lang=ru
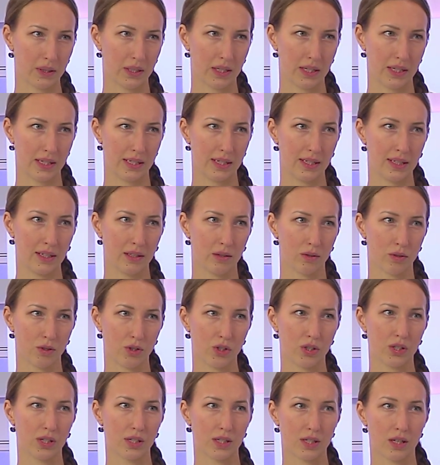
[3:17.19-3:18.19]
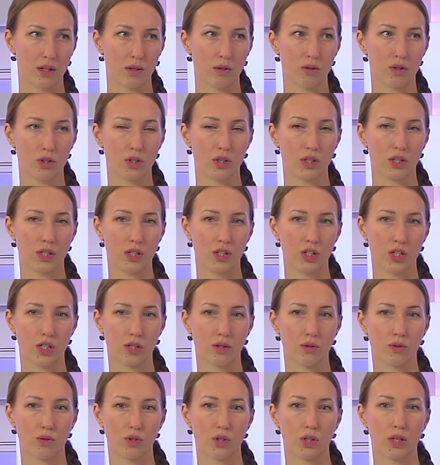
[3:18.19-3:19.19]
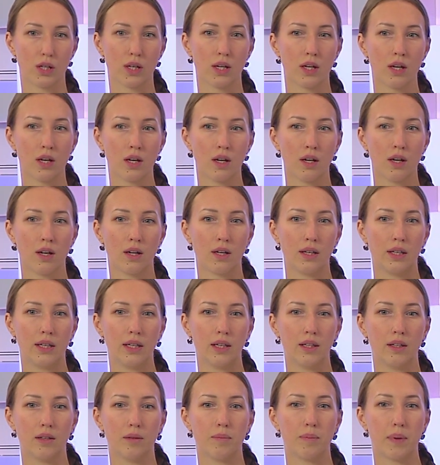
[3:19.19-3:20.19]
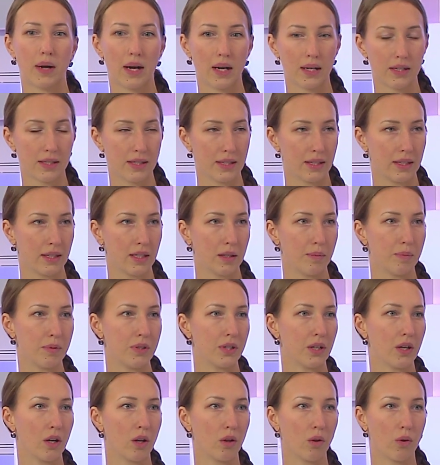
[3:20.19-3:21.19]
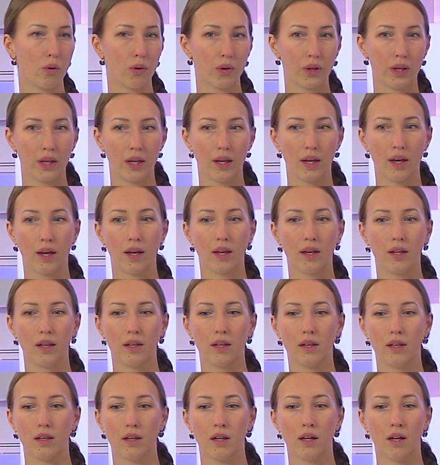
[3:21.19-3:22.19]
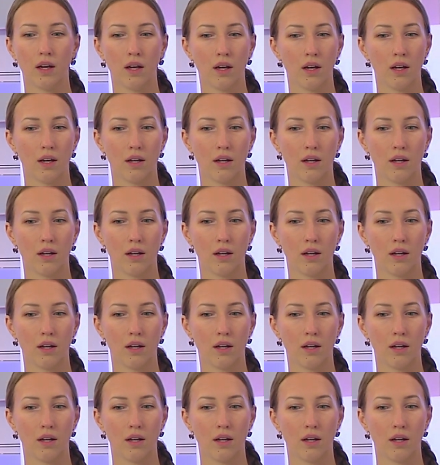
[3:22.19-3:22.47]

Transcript: подходили, очень осторожно. Сейчас уже и практики, и психология, и